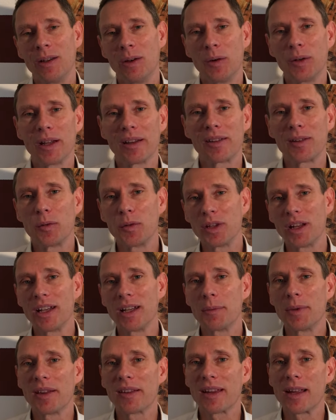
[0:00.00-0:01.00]
und dass die
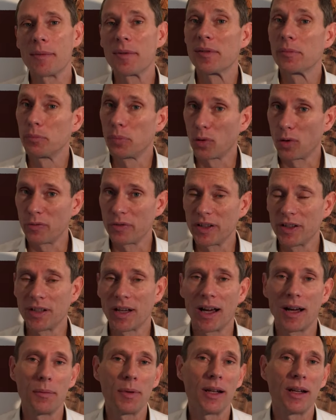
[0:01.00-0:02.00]
Unternehmen selbst
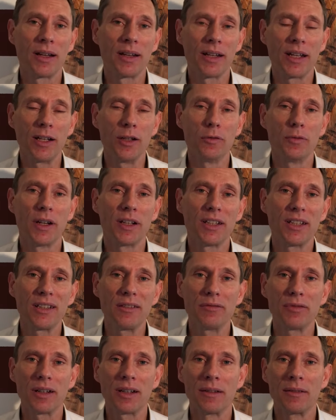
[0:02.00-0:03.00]
profitabler,
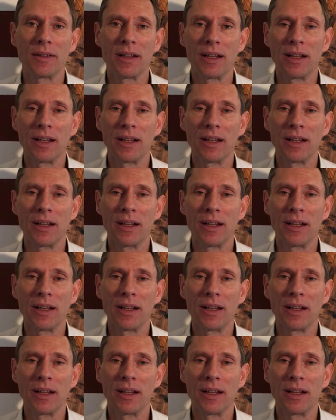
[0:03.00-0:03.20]
innovativer